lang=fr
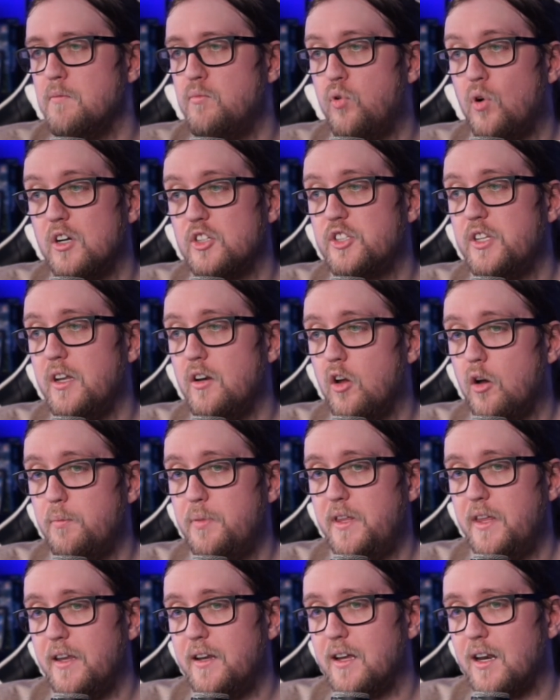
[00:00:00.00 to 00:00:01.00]
pour acheter leurs
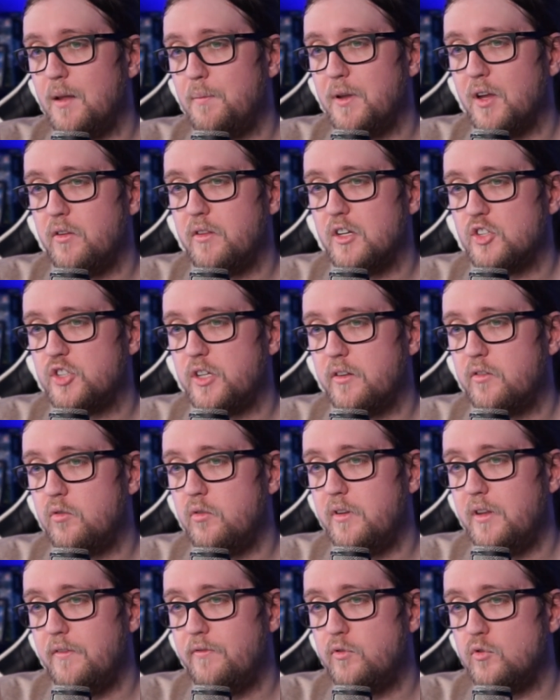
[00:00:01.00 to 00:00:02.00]
billets car la période d'achat
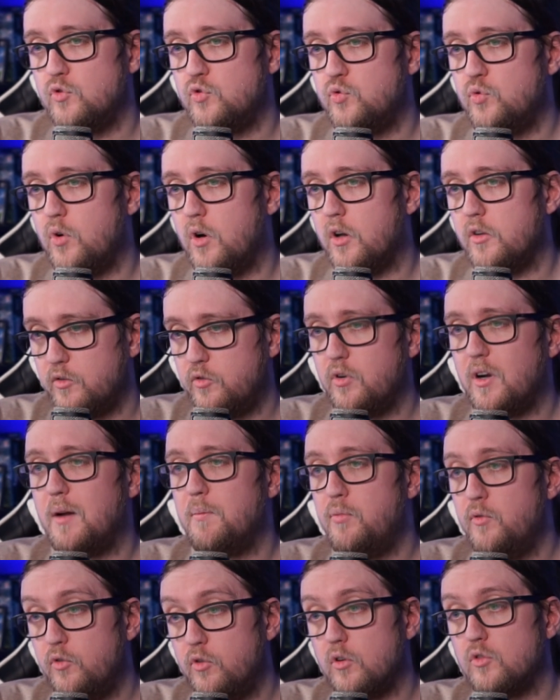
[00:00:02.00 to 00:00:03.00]
exclusif aux joueurs
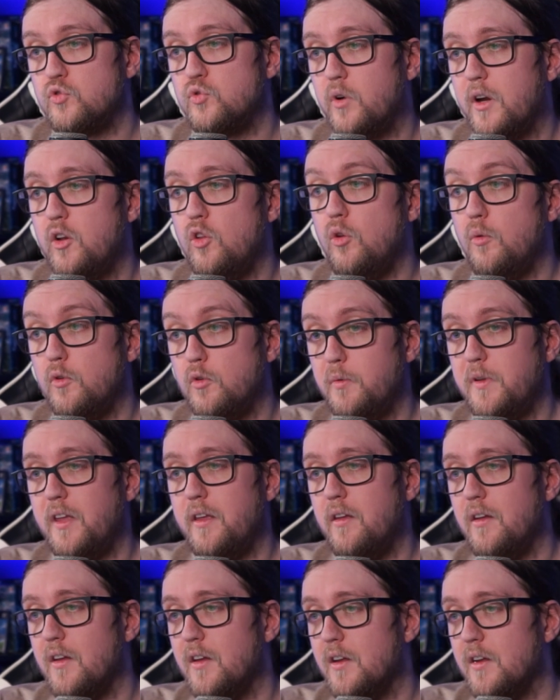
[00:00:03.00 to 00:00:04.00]
durera plusieurs jours et le nombre de
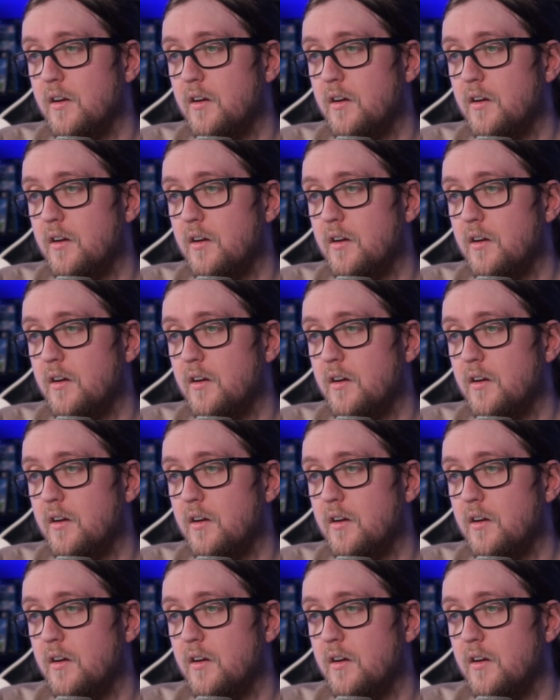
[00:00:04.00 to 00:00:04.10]
billets